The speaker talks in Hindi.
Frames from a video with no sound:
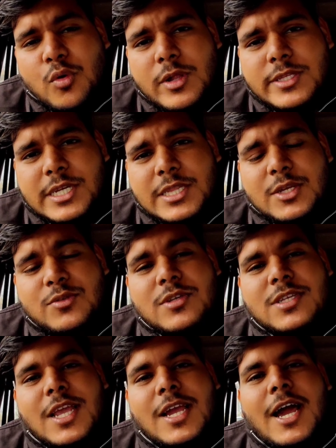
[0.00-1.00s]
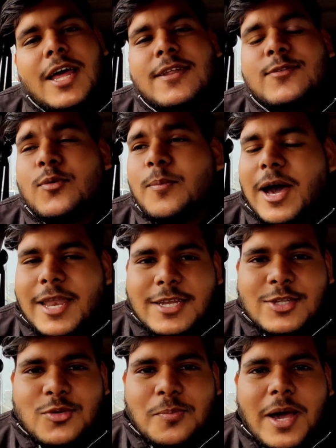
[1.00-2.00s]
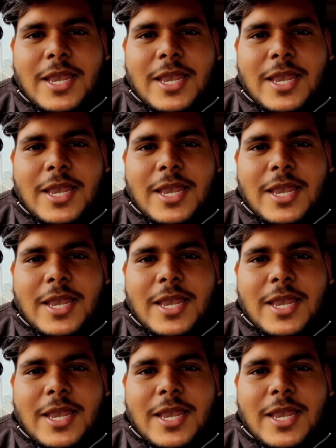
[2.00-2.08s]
खोल सकते हो जिसके कारण जो बाहर की जो